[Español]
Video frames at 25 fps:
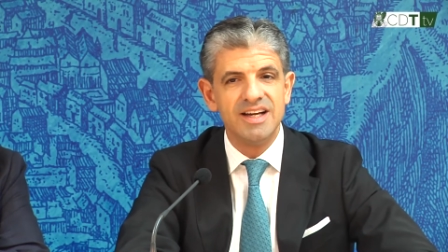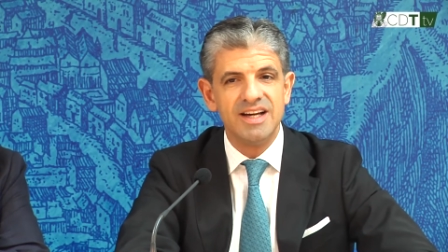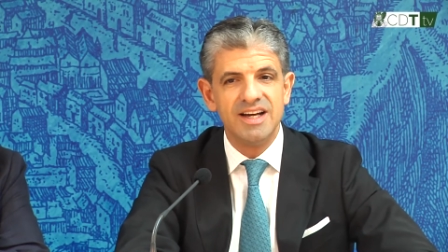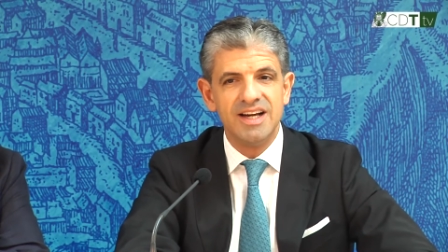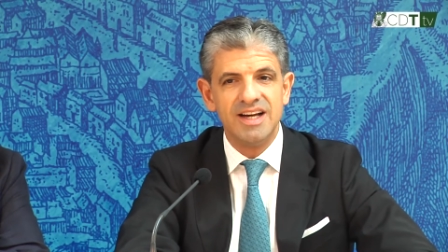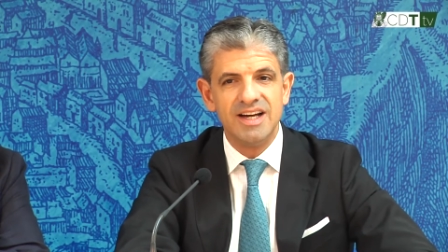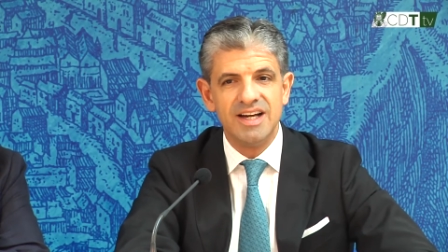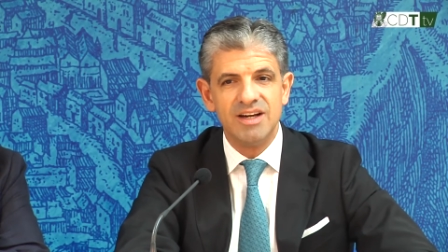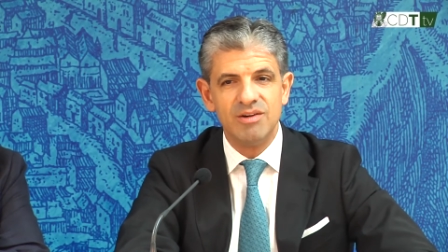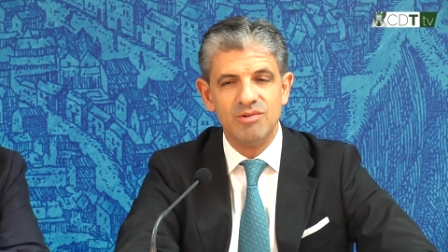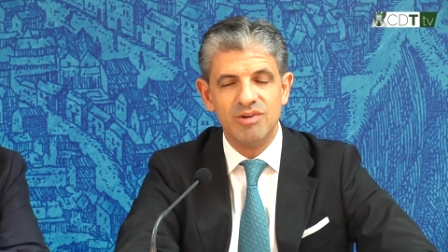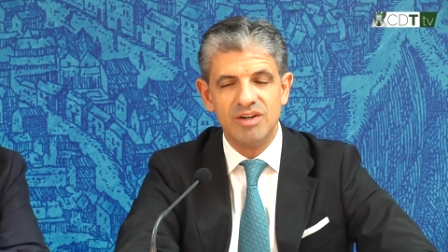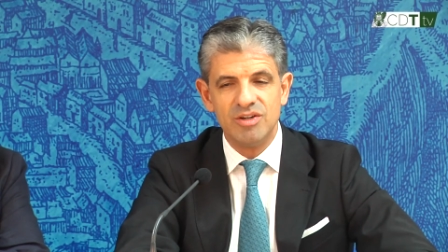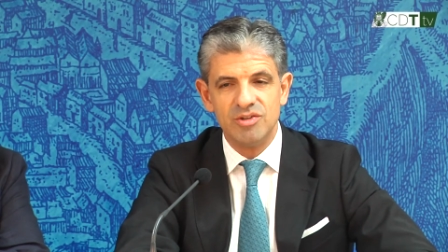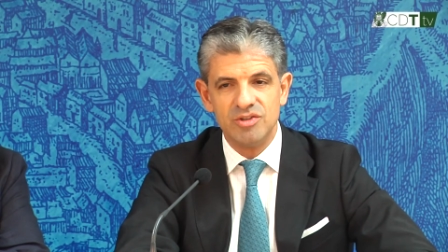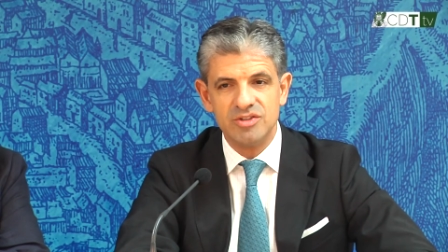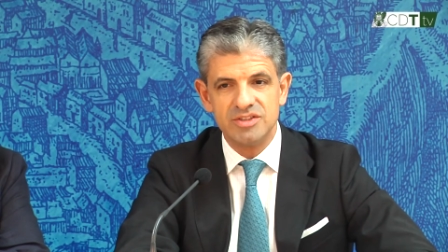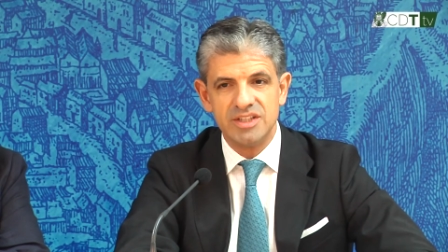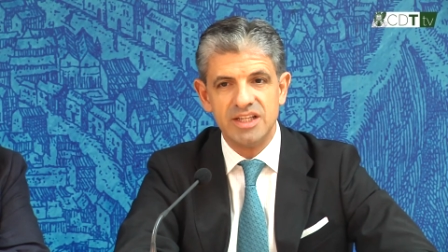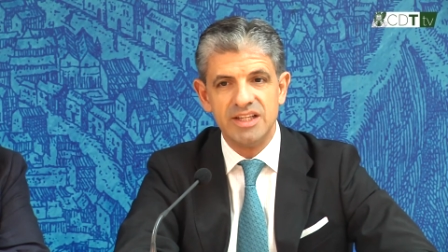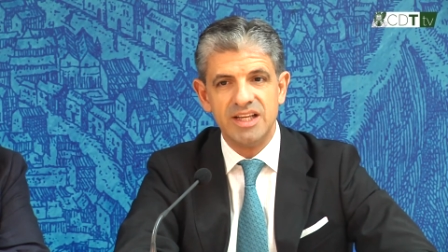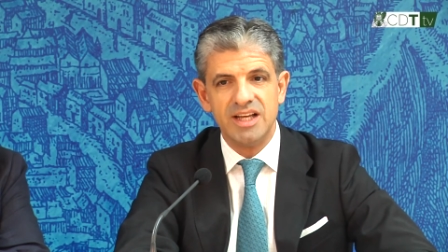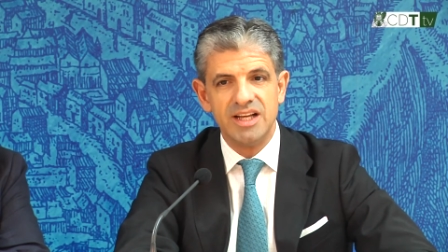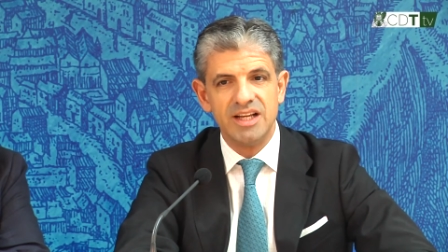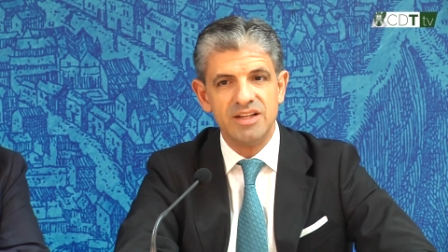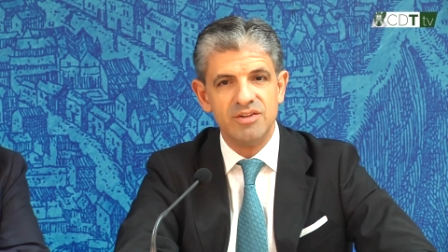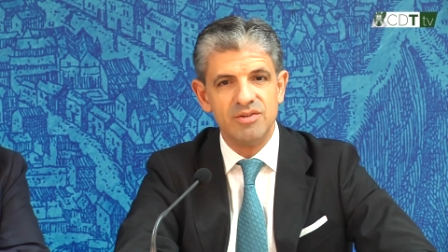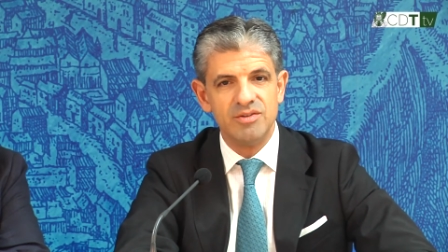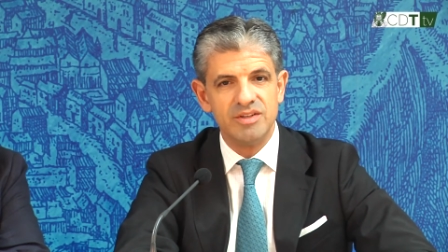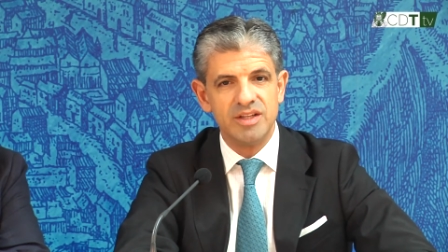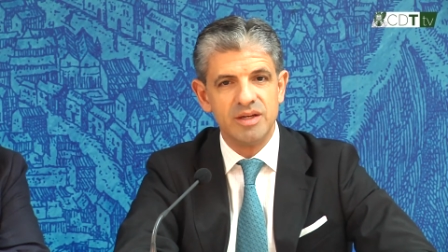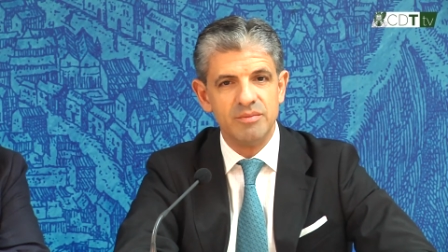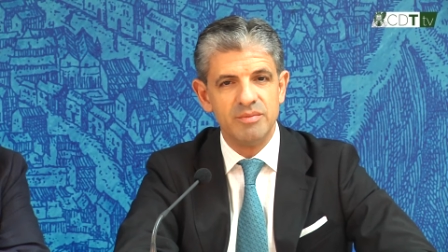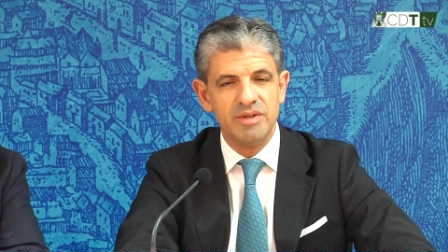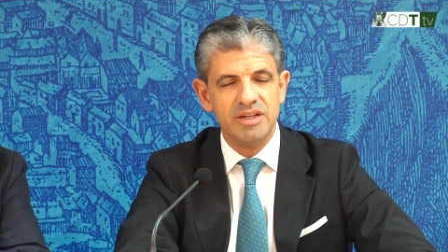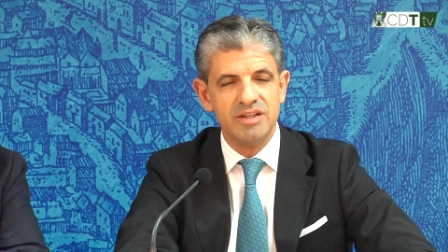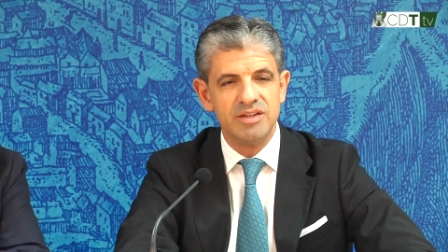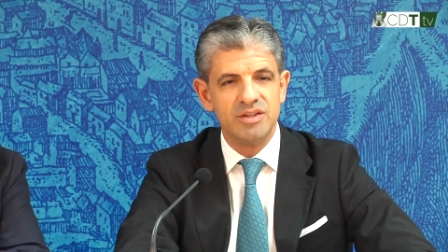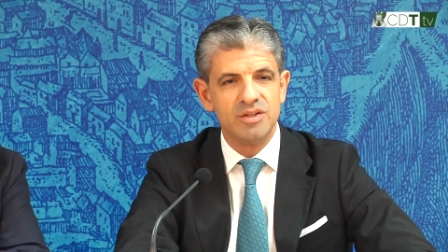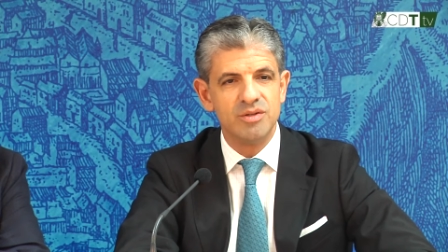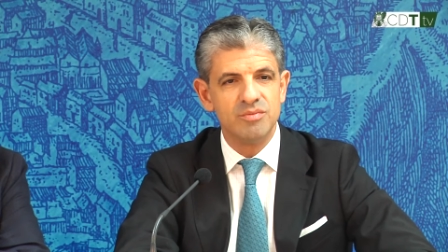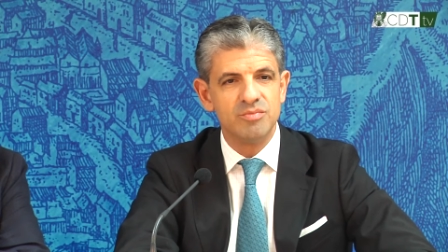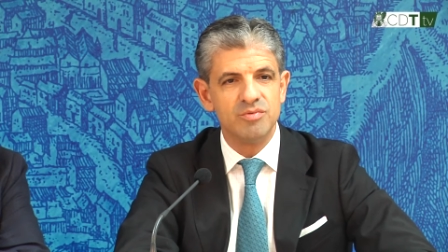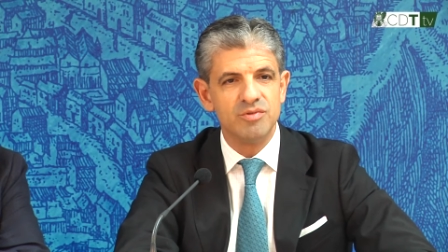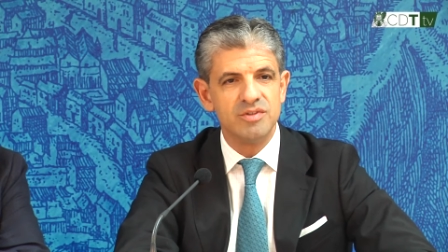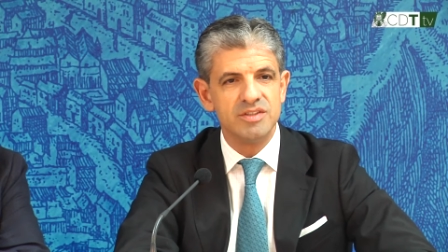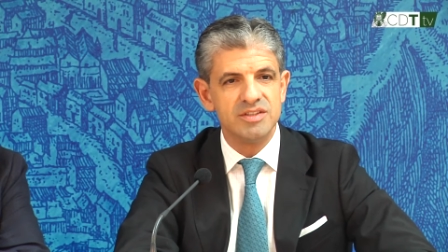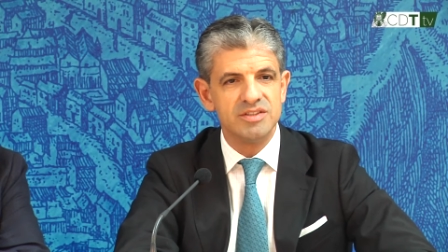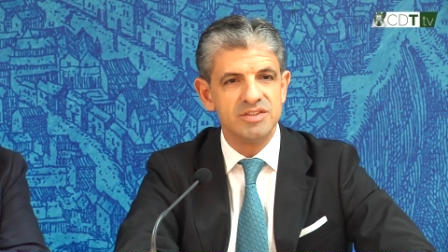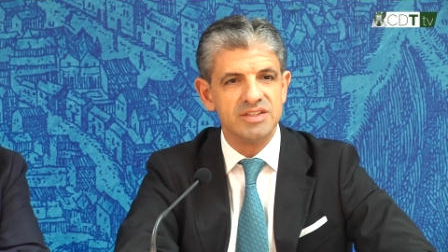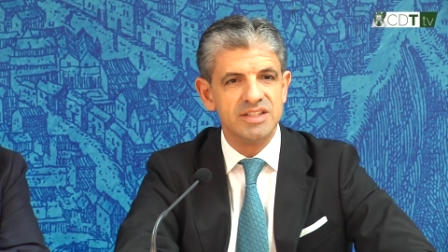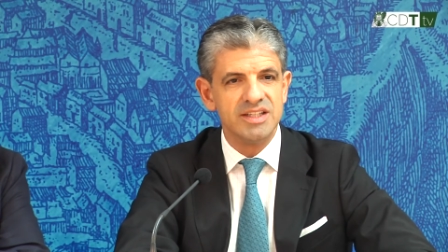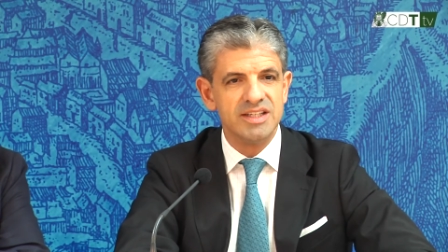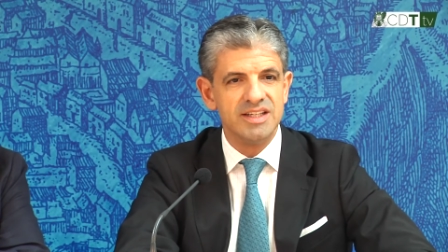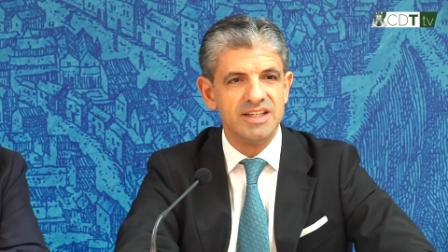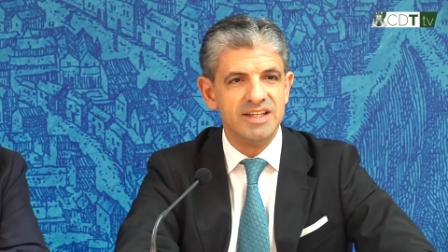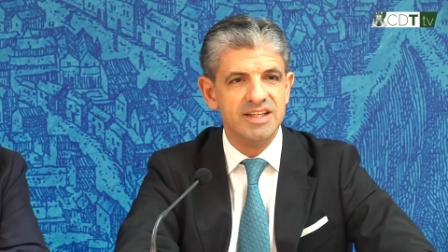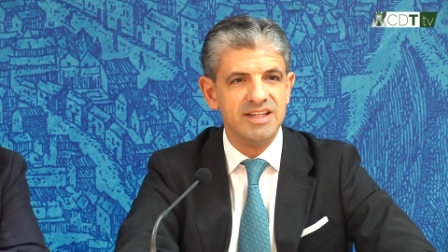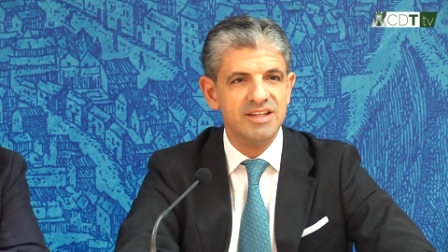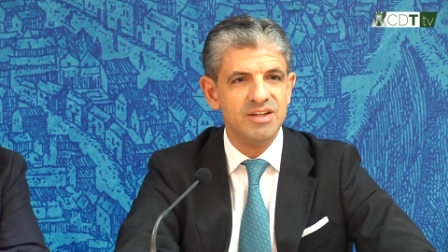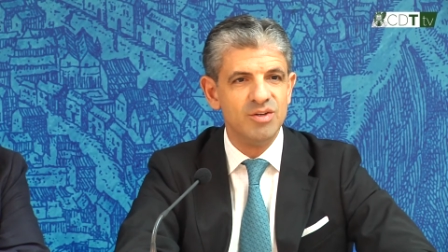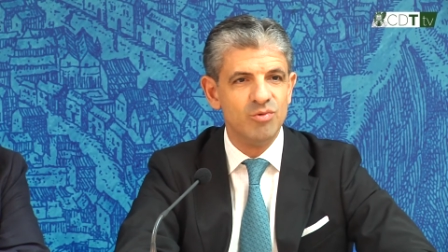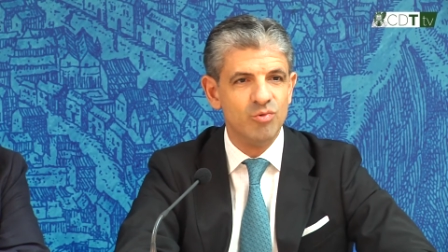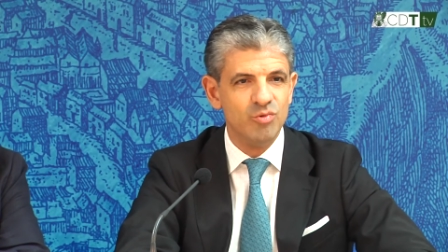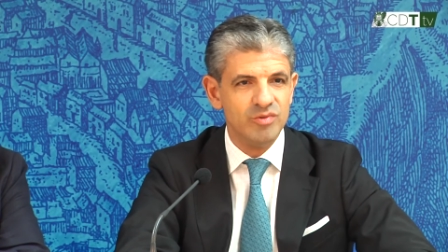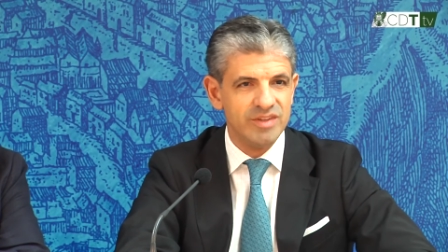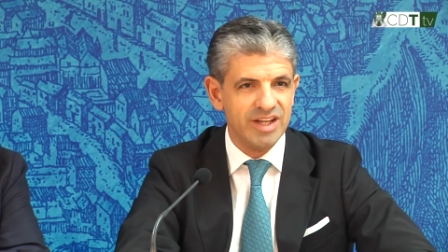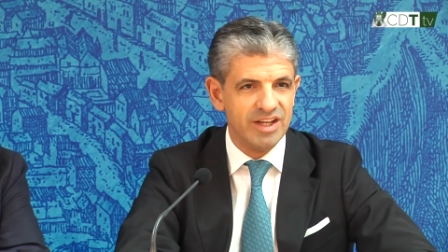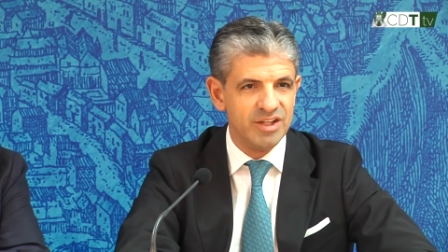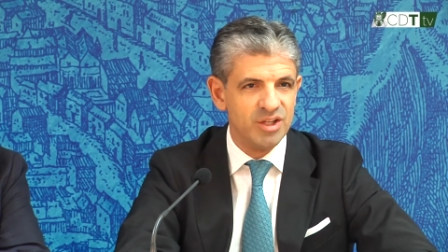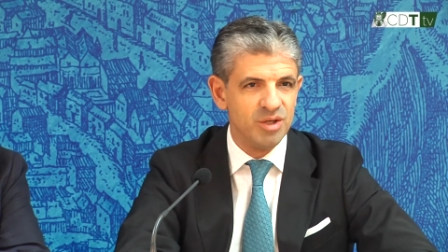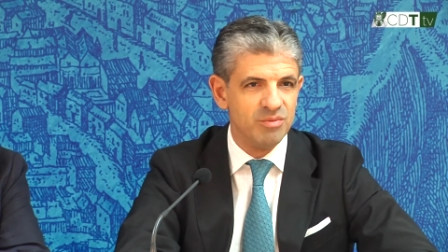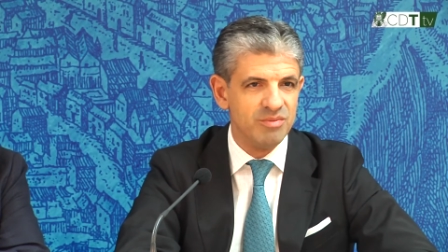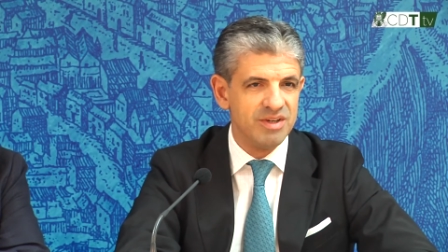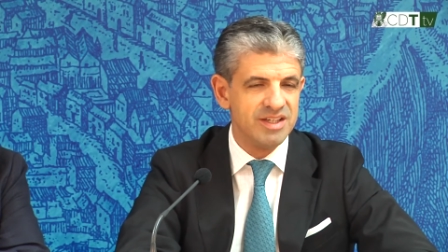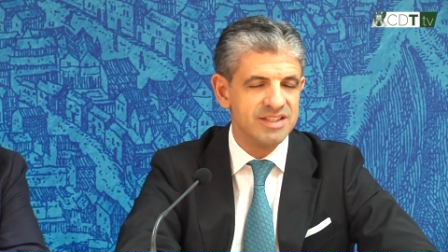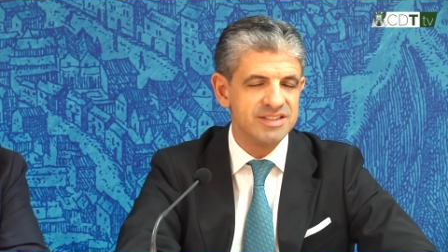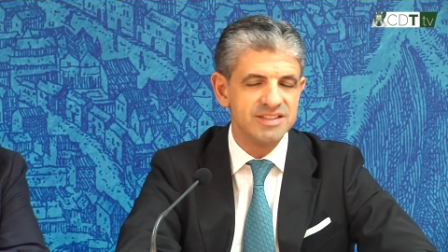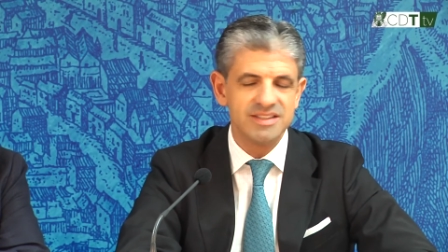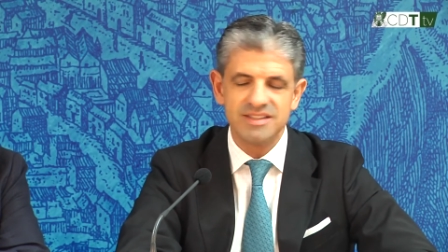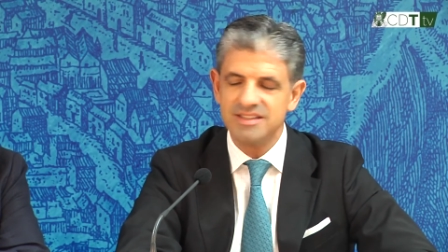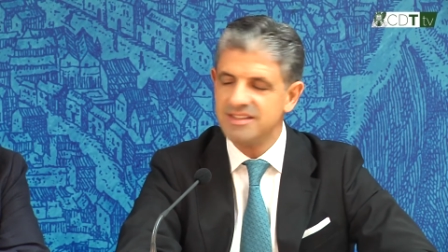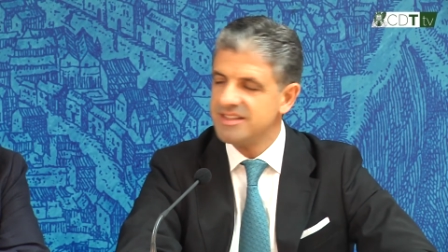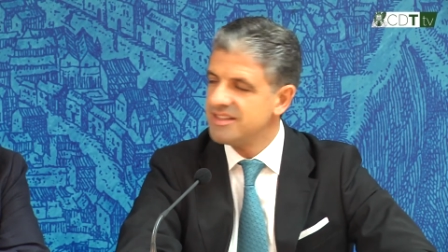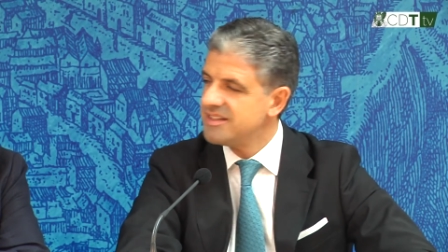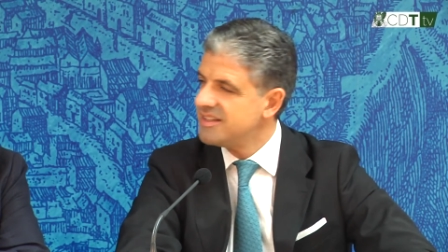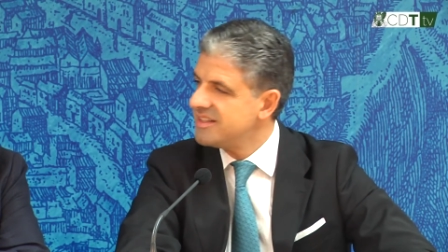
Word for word: a Juan José y al ayuntamiento pues, eh, un año más